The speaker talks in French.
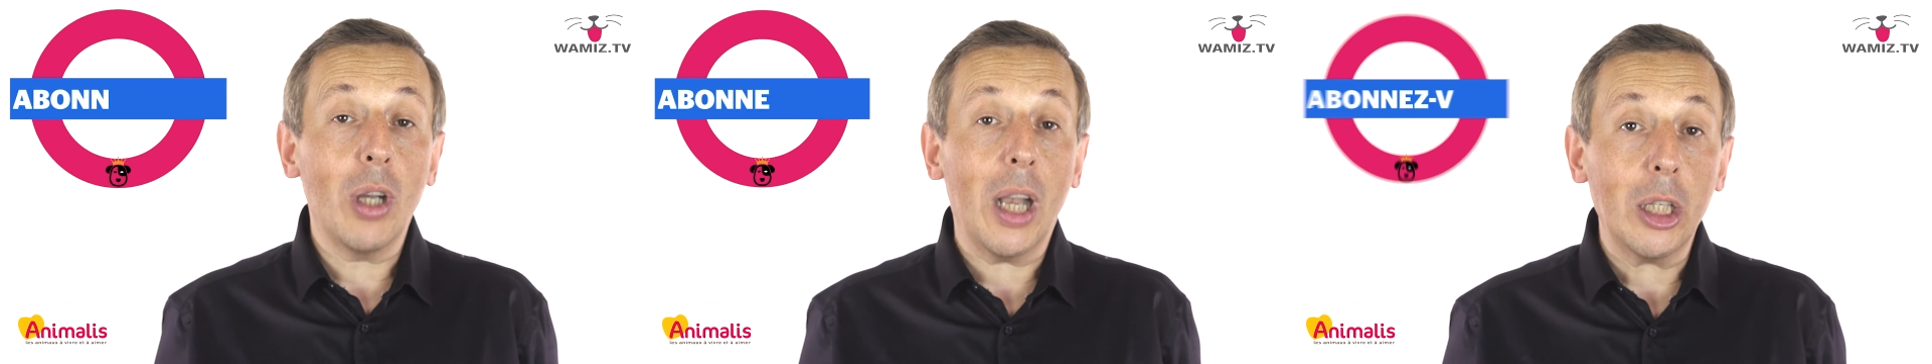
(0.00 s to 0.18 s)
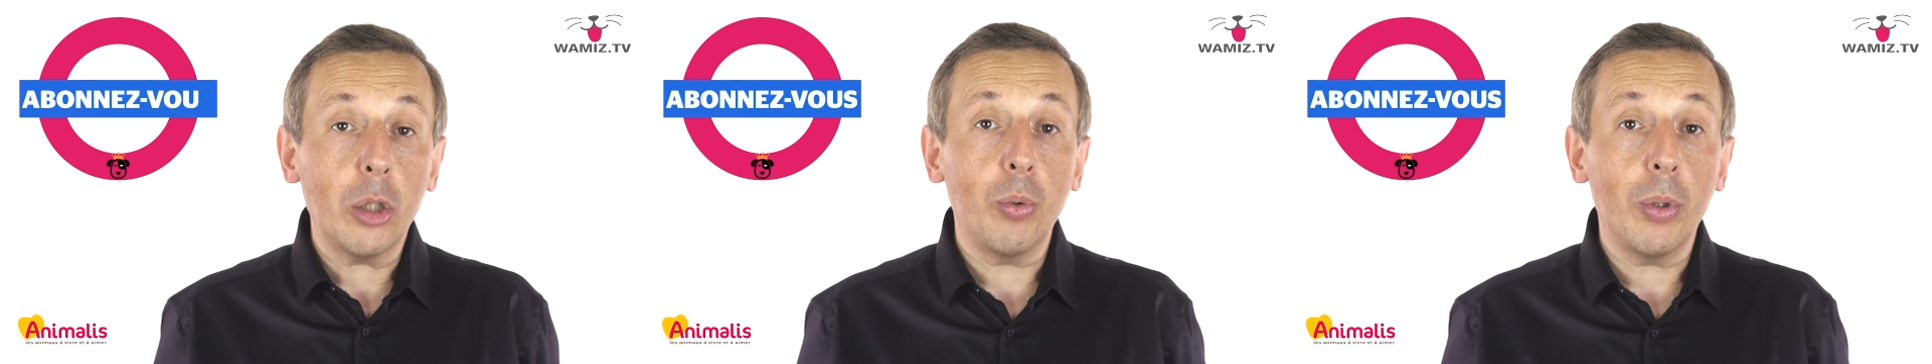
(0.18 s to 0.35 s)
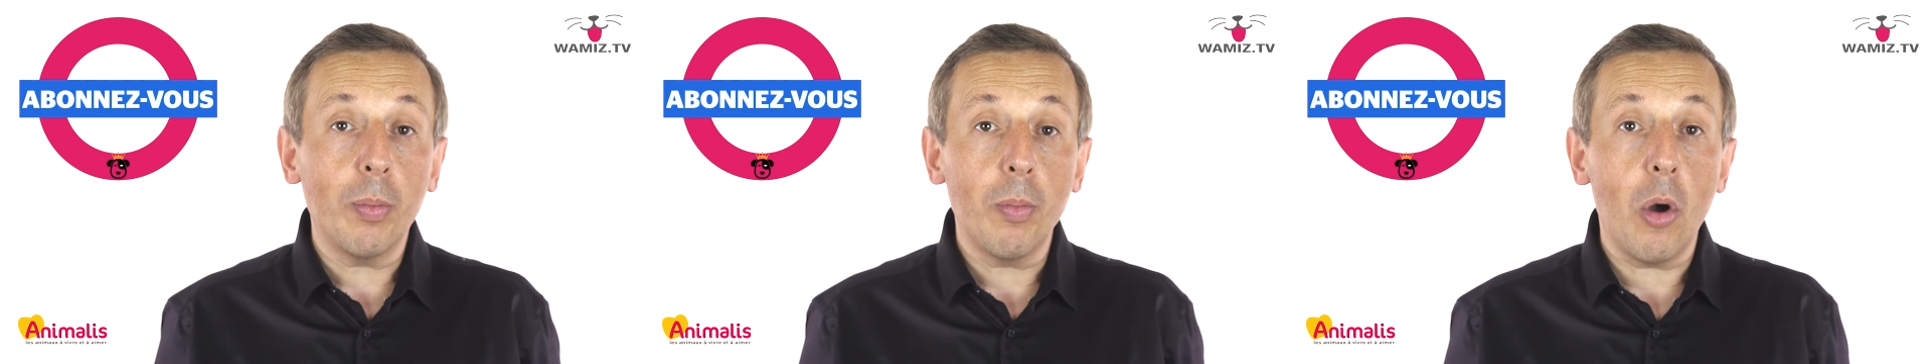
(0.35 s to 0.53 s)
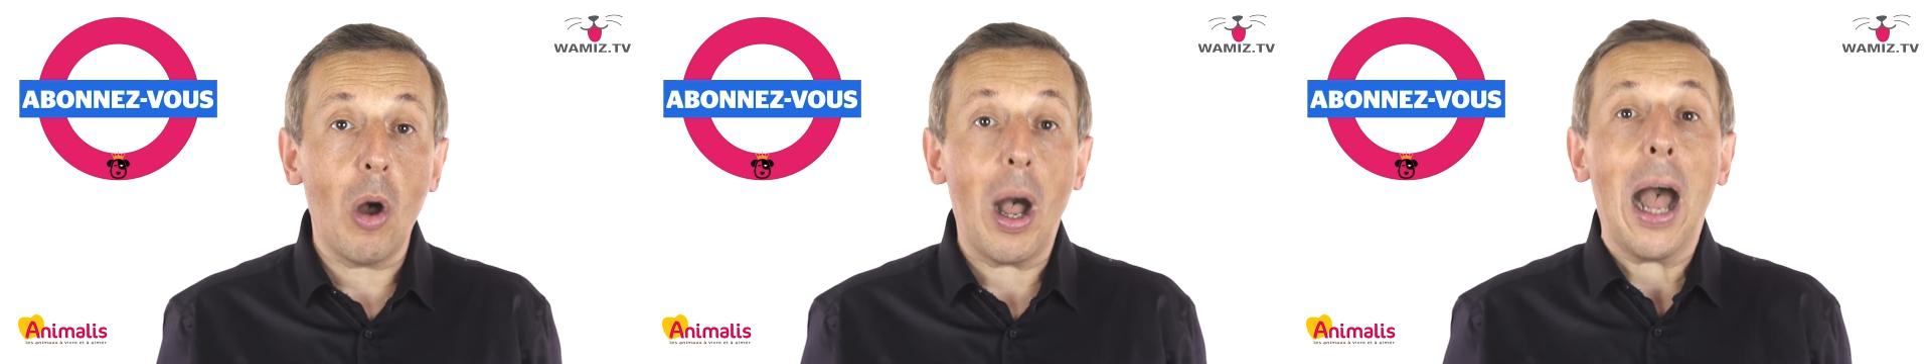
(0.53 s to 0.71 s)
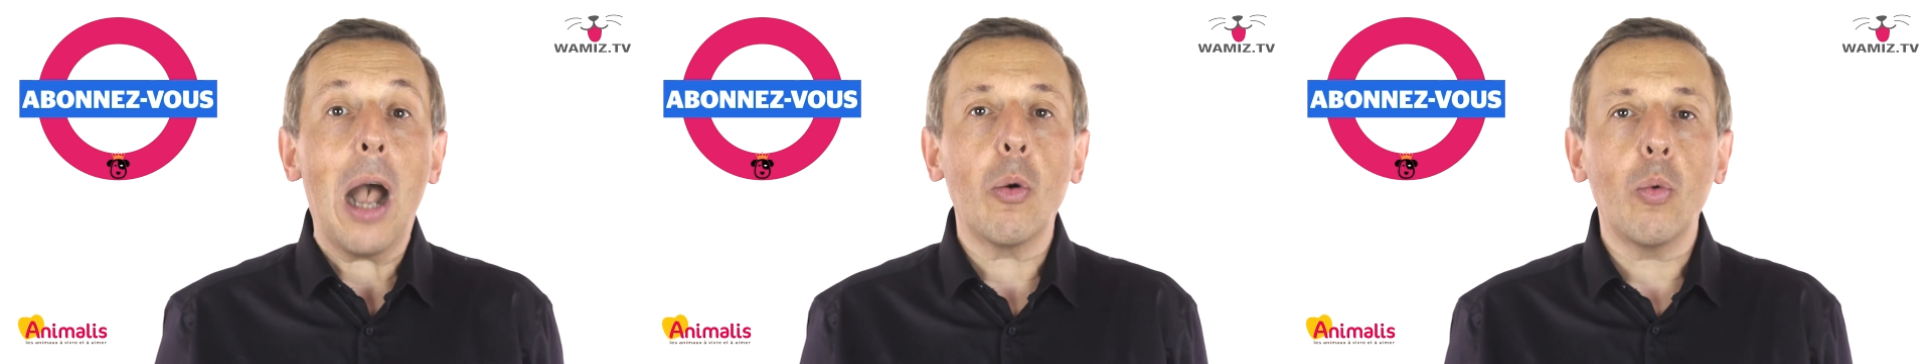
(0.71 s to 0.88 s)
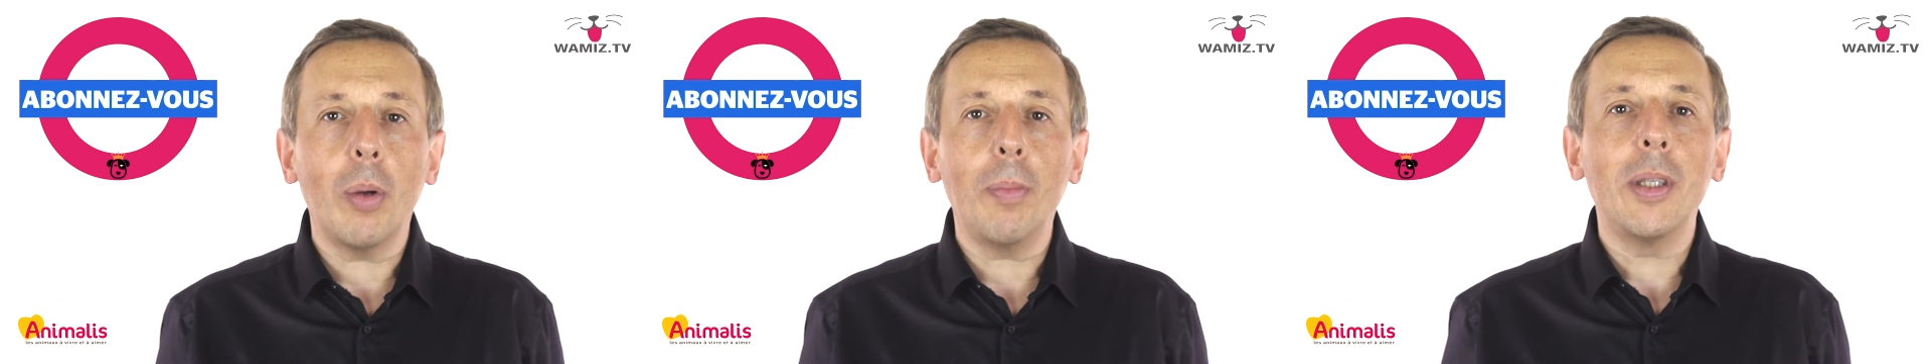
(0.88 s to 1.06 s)
gratuitement
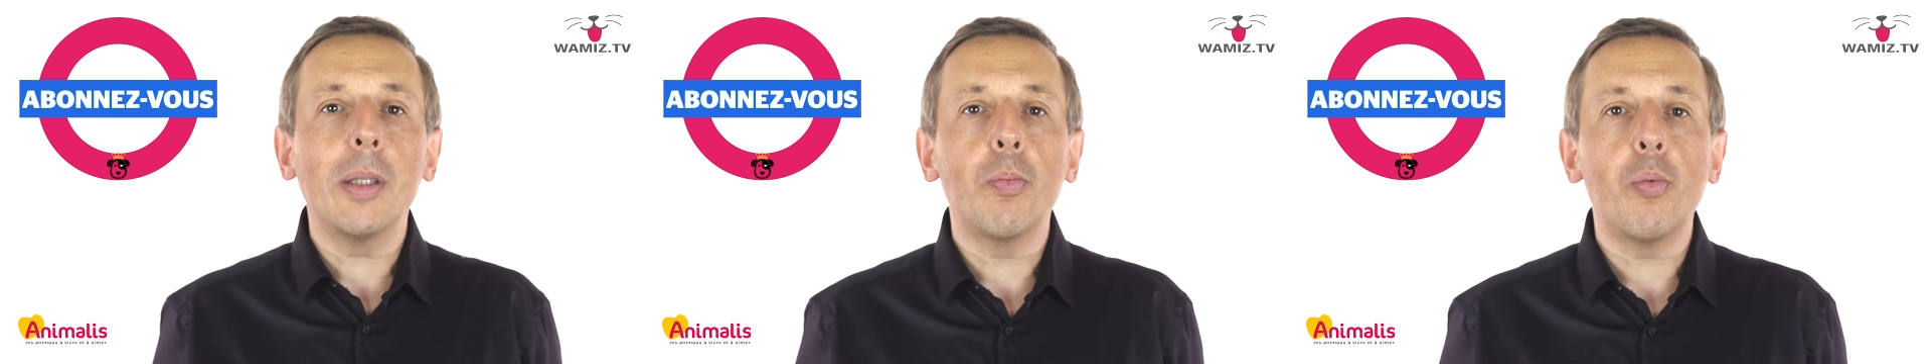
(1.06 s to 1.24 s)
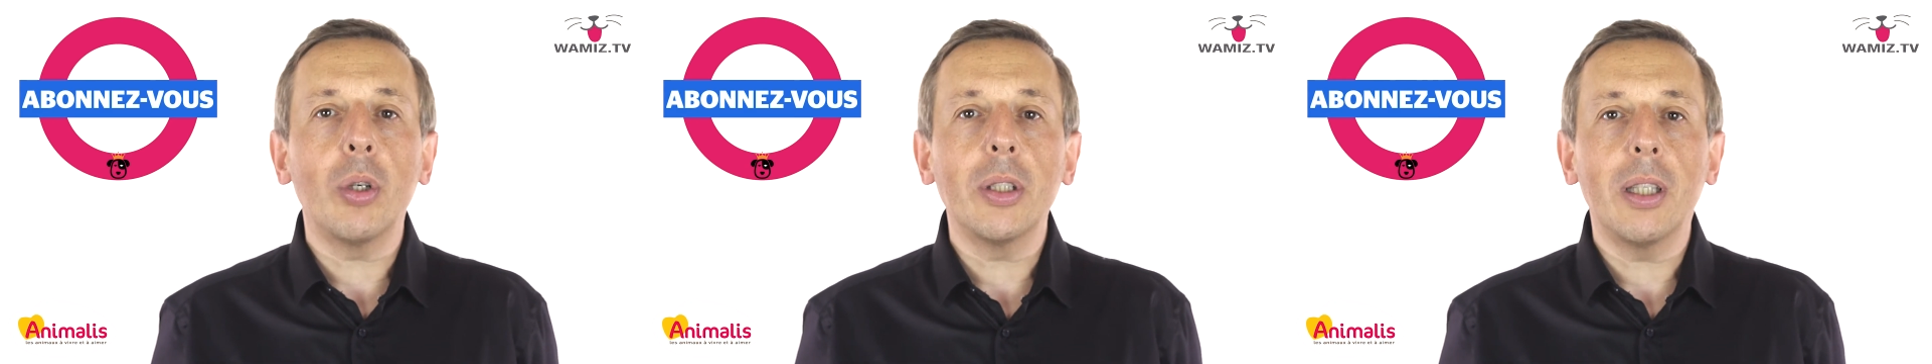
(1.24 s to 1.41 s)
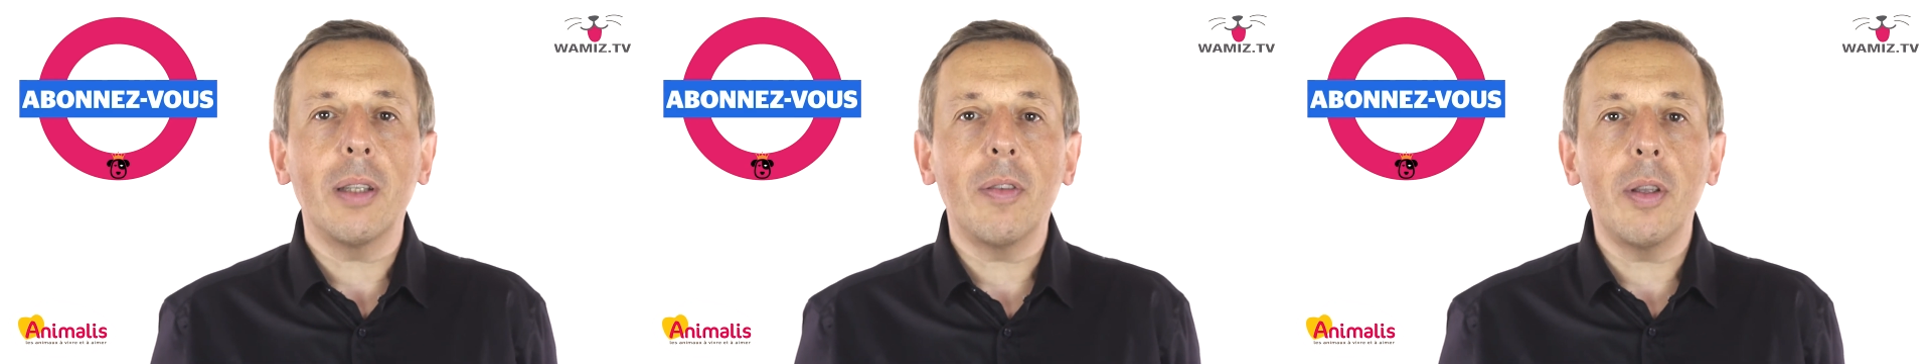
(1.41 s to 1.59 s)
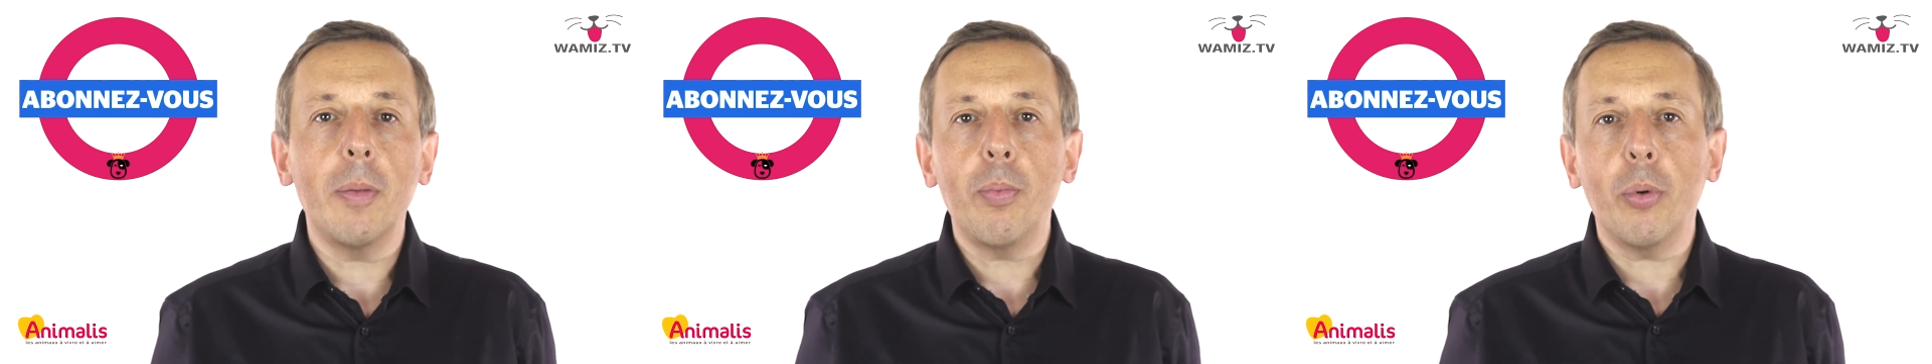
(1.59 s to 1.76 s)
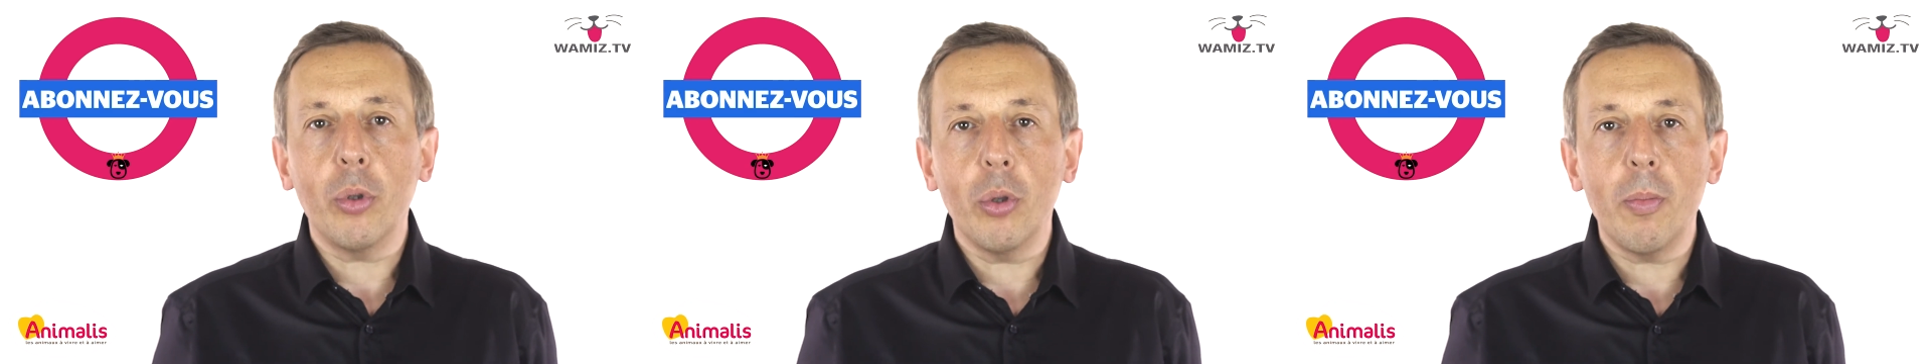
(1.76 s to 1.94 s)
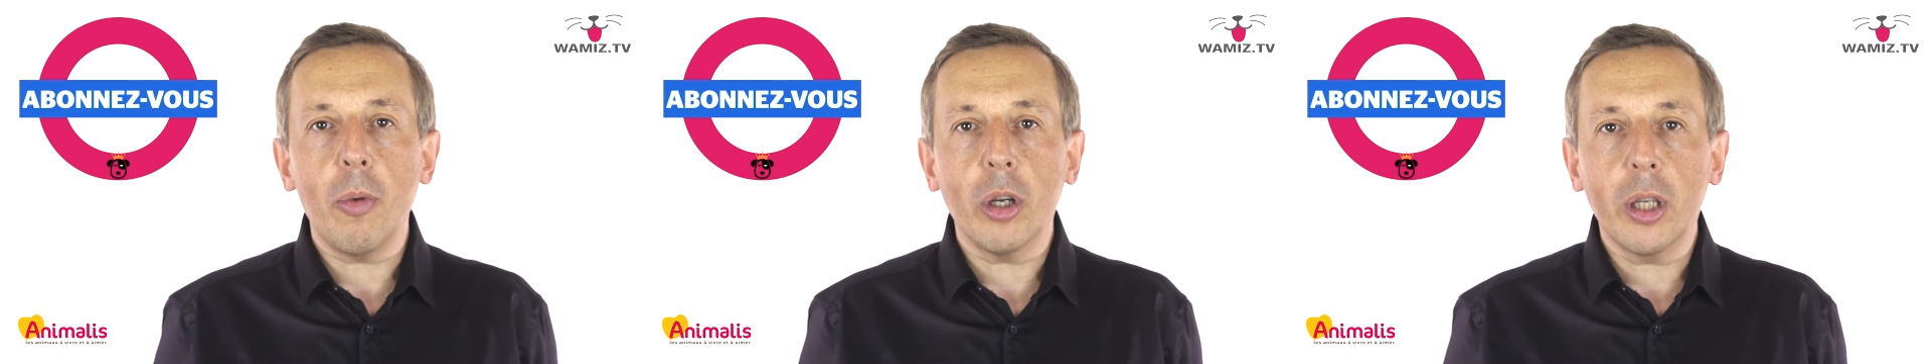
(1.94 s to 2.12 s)
à wamis.tv pour
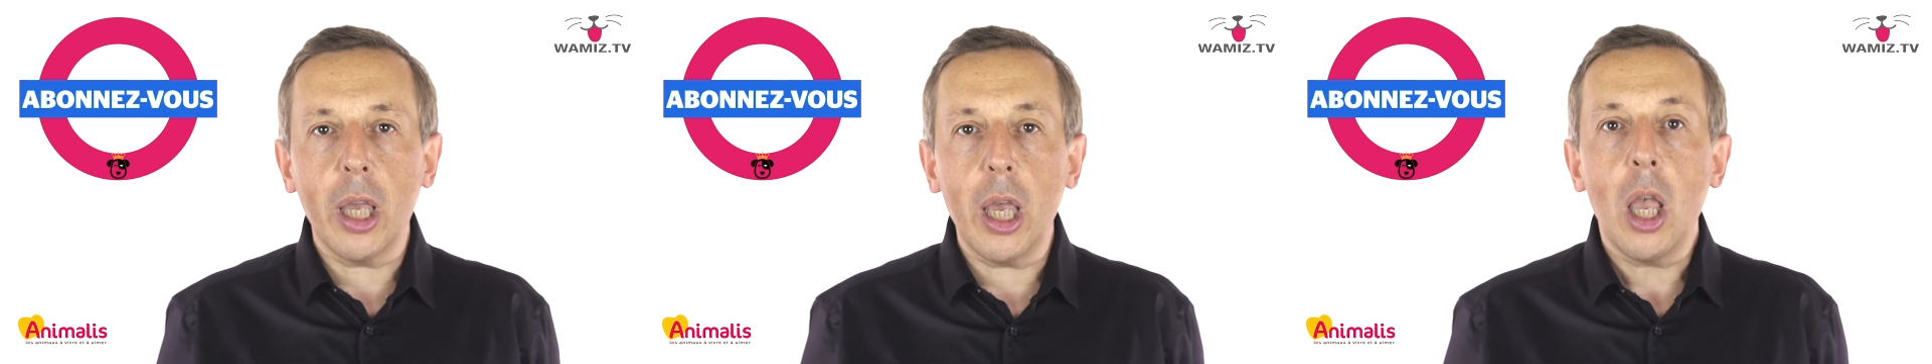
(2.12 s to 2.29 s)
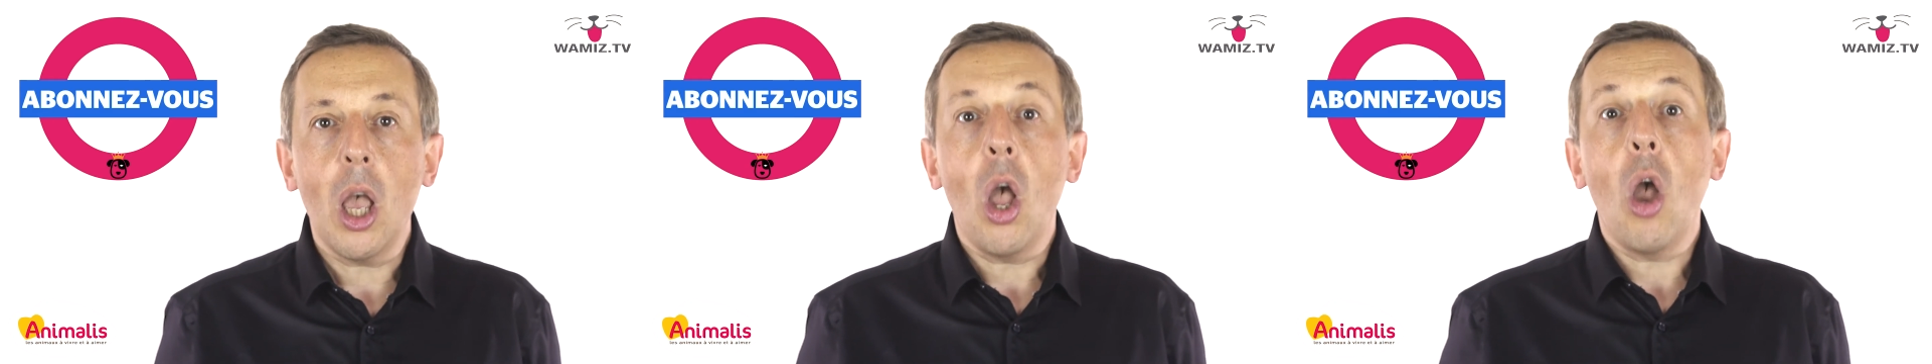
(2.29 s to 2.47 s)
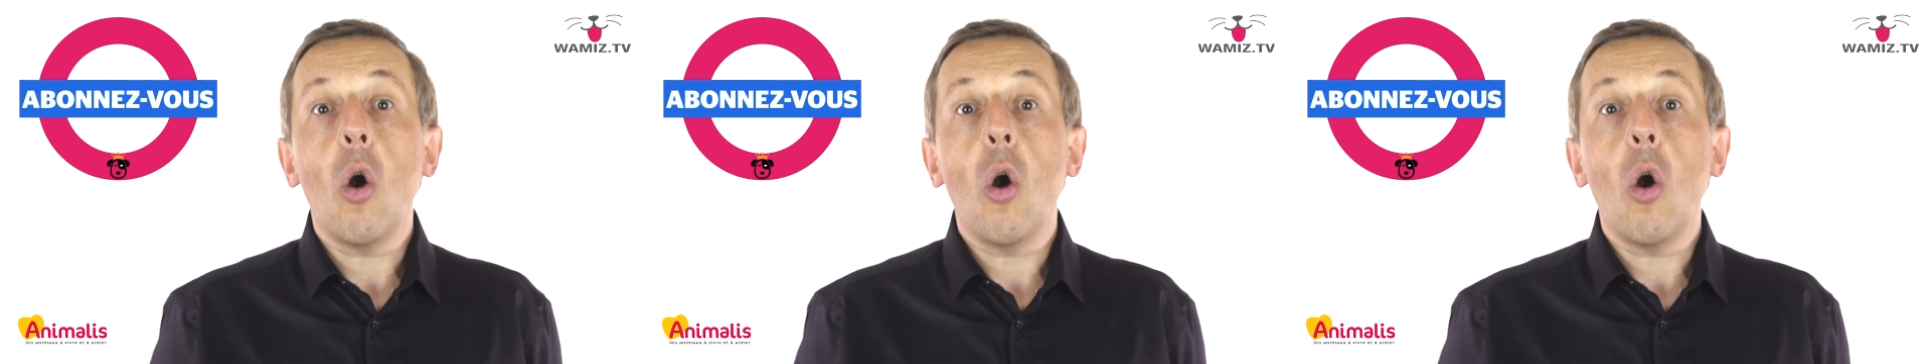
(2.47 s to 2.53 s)
ne manquer